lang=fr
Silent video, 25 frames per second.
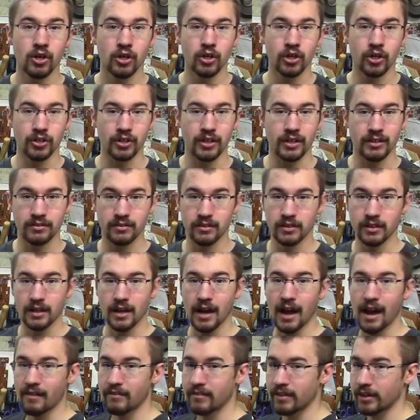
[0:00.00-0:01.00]
connecter
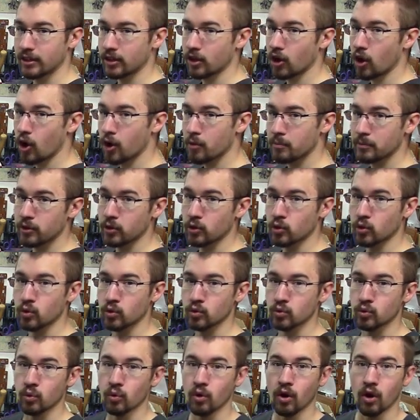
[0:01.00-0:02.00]
avec un
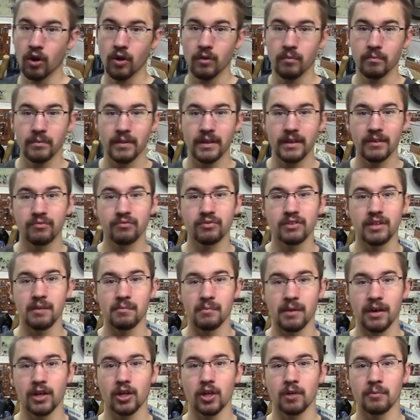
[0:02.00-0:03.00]
microcontrôleur et
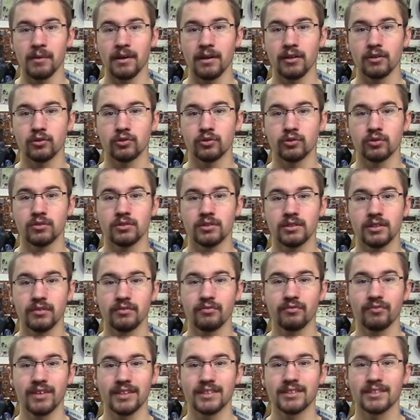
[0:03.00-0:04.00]
finalement comment l'utiliser
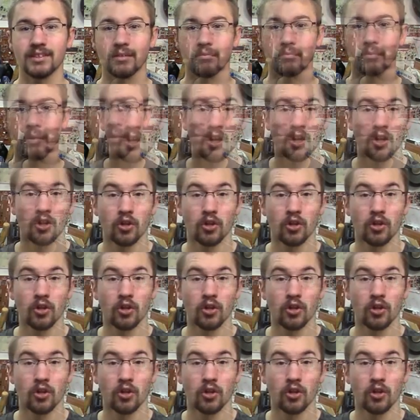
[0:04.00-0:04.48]
facilement.